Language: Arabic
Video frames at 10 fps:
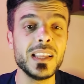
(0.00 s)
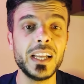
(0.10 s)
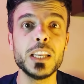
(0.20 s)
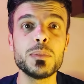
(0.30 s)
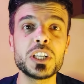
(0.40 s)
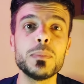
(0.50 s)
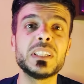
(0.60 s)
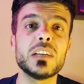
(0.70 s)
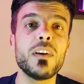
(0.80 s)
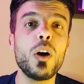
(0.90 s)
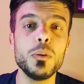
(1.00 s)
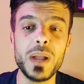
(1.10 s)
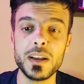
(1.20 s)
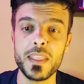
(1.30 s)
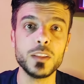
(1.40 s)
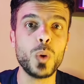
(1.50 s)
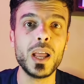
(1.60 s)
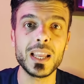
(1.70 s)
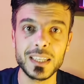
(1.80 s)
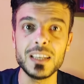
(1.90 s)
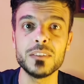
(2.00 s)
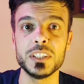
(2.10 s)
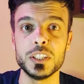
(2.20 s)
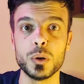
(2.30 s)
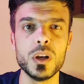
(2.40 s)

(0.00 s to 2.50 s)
عندنا مشكلة بالتفاعل بحد ذاته على كل فيديو